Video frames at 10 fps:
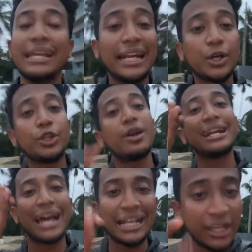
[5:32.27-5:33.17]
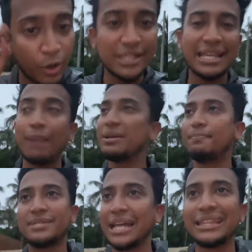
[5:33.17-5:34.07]
সিলেটে গতকালকে ডাকাতি হয়েছে
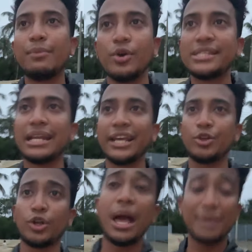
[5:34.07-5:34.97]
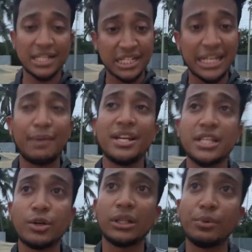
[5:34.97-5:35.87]
আমি জানতাম হয়েছে না কিন্তু আমি আজকে
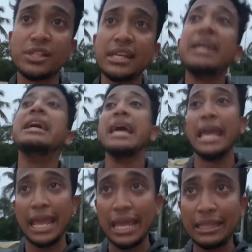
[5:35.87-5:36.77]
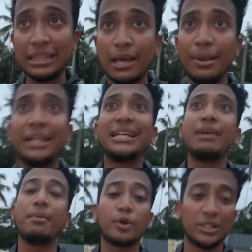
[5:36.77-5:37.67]
সেনাবাহিনীর সাথে কথা বলছি এই মিন
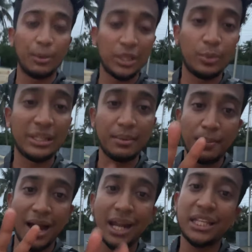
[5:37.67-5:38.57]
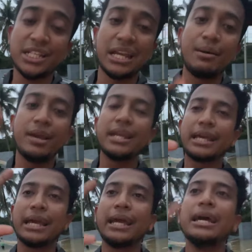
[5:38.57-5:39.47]
টাইম আমি কথা বলতে বলতে আমি বাংলাদেশ
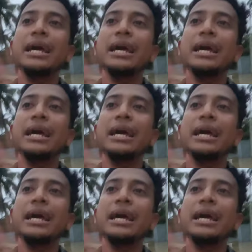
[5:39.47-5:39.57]
সেনাবাহিনীকে